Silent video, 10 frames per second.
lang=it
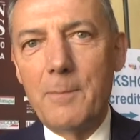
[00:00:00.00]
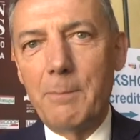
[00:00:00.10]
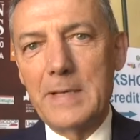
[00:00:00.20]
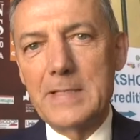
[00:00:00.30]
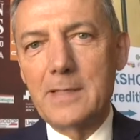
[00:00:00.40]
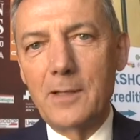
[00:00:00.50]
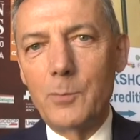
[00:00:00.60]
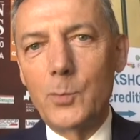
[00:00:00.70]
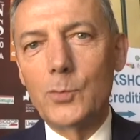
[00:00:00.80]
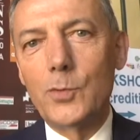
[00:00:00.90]
paesi dal
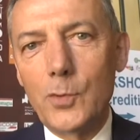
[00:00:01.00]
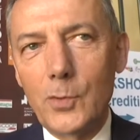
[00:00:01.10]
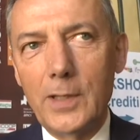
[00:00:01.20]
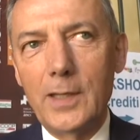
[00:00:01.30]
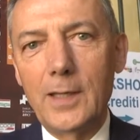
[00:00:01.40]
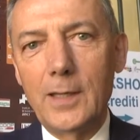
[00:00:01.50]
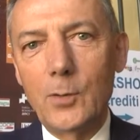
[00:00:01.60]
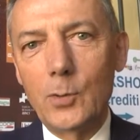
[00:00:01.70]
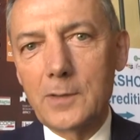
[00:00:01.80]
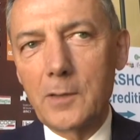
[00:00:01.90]
mondo e
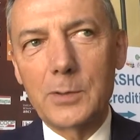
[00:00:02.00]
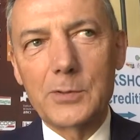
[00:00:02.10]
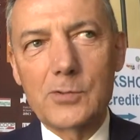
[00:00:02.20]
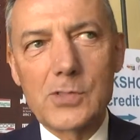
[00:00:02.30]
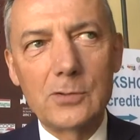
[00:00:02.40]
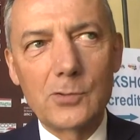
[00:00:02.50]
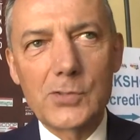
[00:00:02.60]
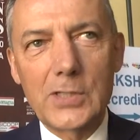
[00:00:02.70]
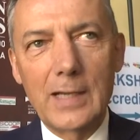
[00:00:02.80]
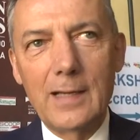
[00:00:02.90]
oltre 400
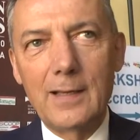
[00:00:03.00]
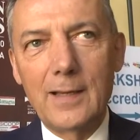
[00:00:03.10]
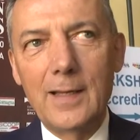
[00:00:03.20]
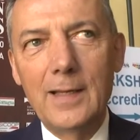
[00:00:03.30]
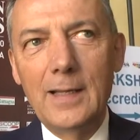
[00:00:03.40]
seller